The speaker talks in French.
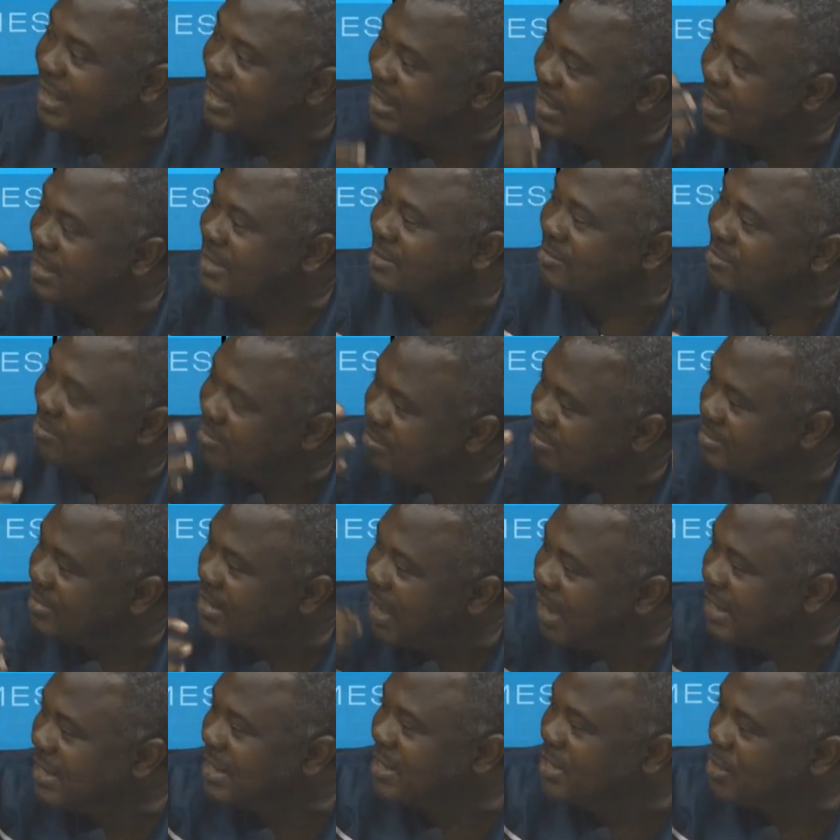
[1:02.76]
il,
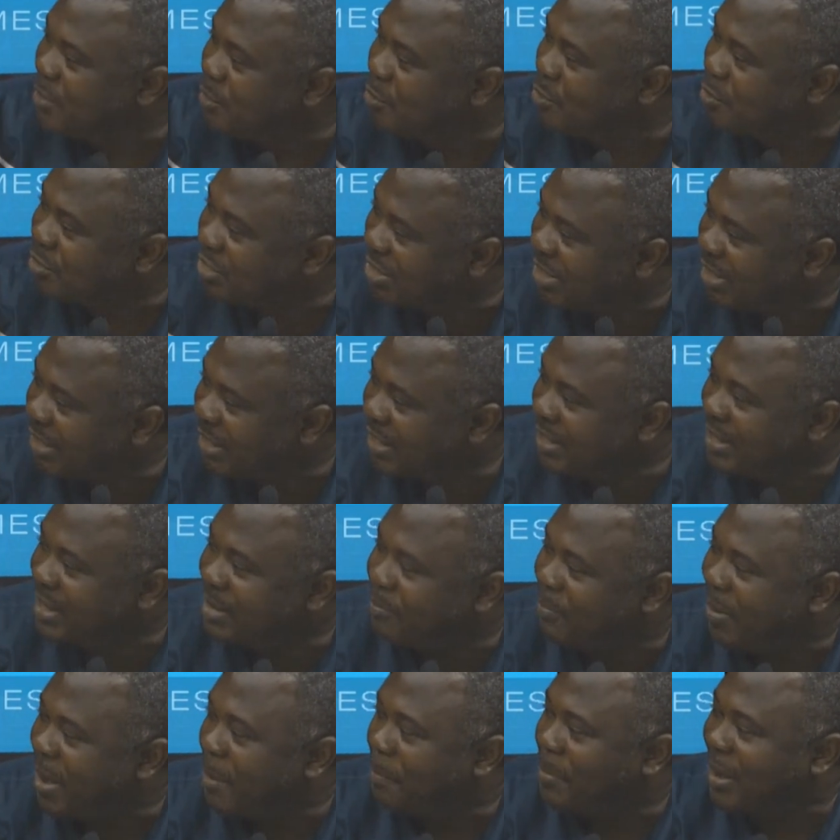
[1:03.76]
dans l'idéologie, il
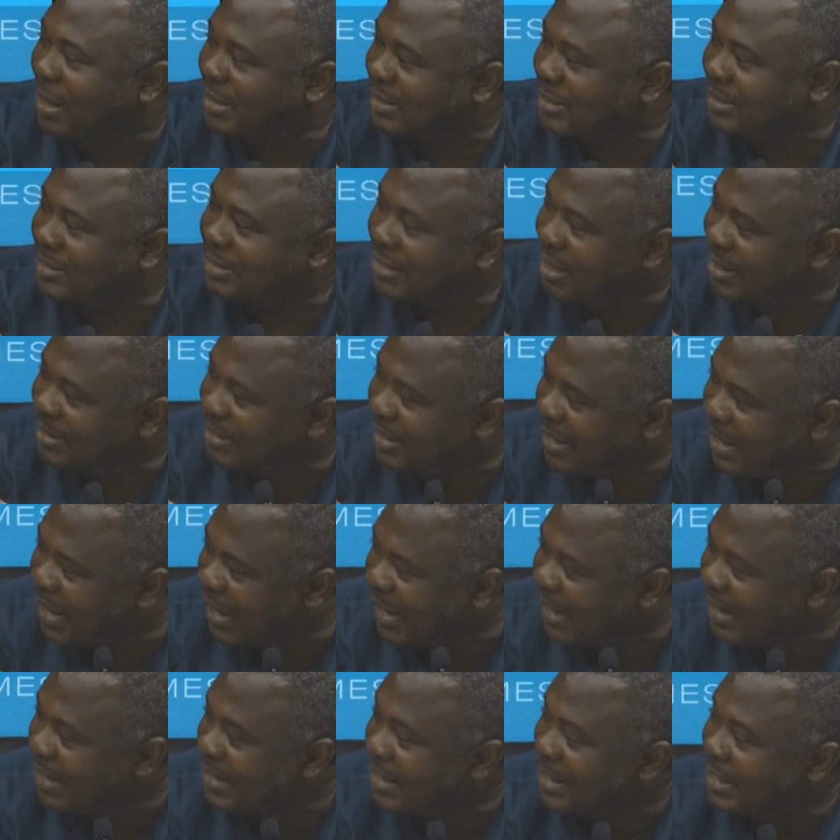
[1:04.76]
n'est pas partisan de
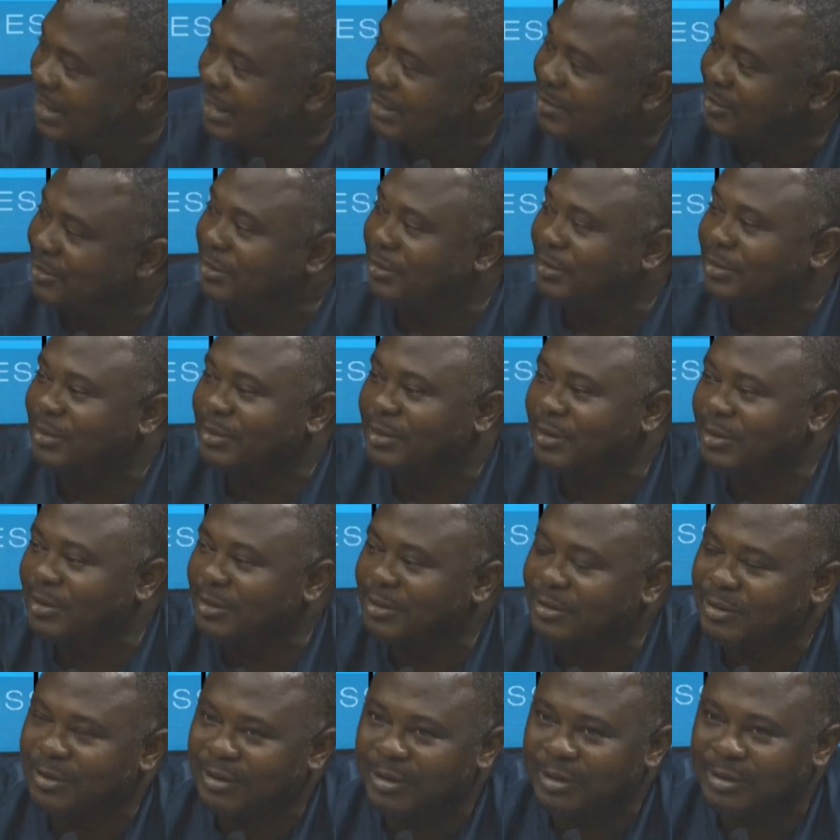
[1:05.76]
la,
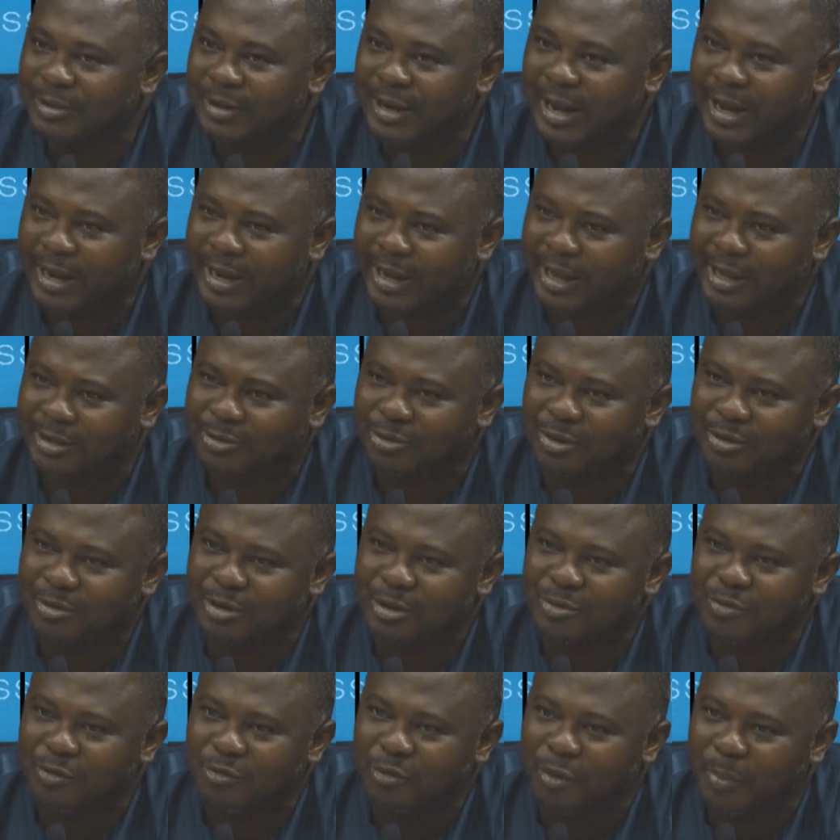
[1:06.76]
de, la création
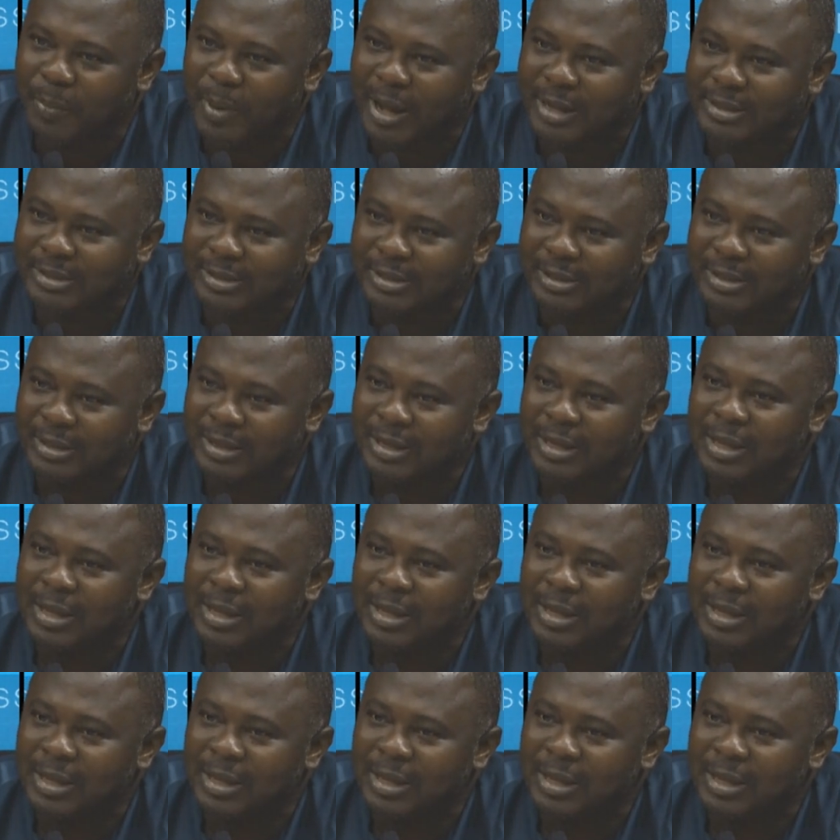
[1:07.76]
d'un nouveau parti.